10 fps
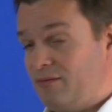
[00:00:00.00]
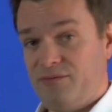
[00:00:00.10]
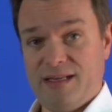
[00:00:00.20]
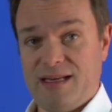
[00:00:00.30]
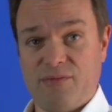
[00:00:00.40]

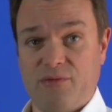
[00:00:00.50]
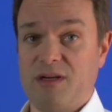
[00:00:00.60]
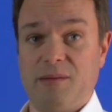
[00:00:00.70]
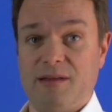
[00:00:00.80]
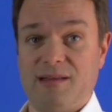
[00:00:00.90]
Nvidia
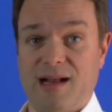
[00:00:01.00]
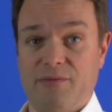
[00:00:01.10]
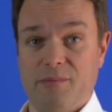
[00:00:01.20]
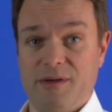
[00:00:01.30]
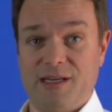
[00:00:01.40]
fundamental
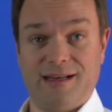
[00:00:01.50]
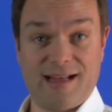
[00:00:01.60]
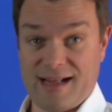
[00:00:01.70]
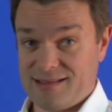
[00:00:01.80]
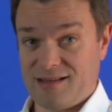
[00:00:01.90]
für mich in
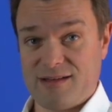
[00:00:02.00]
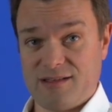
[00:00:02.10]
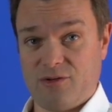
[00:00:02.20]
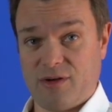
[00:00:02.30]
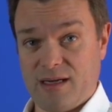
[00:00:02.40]
keinster
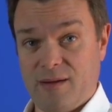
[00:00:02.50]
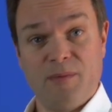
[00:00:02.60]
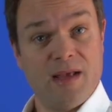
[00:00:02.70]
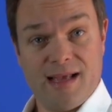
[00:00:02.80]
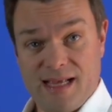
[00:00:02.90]
Weise teuer.
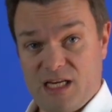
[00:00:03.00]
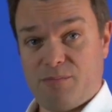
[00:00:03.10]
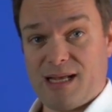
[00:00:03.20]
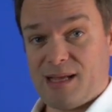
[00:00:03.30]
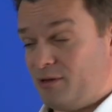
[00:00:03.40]
Ich
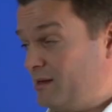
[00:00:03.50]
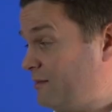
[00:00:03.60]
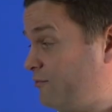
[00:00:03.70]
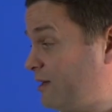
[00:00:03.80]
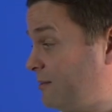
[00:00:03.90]
bleibe
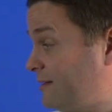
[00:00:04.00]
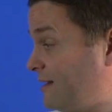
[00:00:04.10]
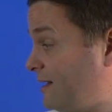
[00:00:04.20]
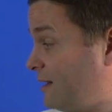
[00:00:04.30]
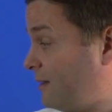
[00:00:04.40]

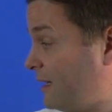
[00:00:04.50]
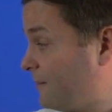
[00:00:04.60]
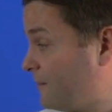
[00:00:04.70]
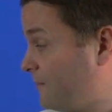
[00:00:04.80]
fundamental dabei.